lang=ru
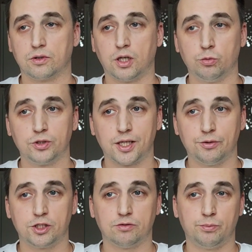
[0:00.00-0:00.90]
Кому
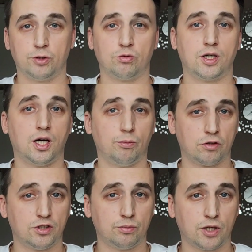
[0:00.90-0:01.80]
нравится, во-первых,
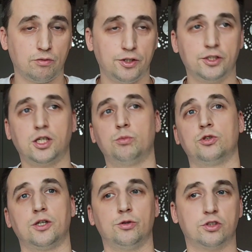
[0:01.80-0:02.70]
амбровое направление, кому
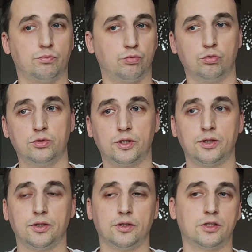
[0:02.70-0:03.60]
нравится
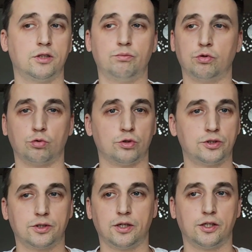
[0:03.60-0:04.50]
пудра, это
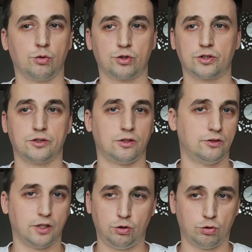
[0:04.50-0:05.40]
просто, как я уже сказал,
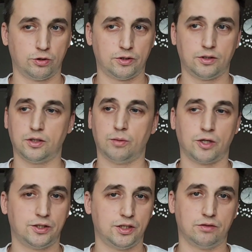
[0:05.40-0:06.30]
находка.
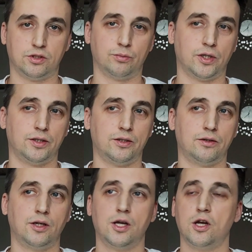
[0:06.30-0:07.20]
Обратите
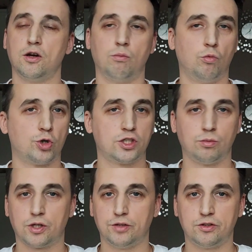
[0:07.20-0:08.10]
внимание, можно
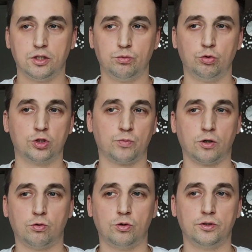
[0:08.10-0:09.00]
брать слепую
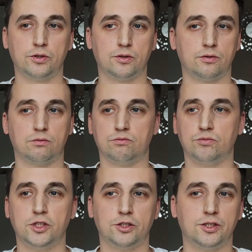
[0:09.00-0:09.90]
спокойно,
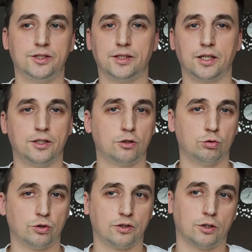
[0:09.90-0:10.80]
нет здесь никаких
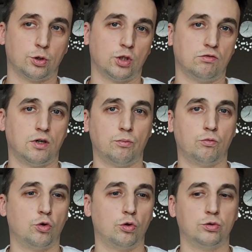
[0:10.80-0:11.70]
ноток, которые вам
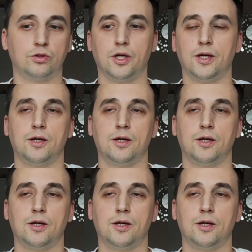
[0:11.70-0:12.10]
могут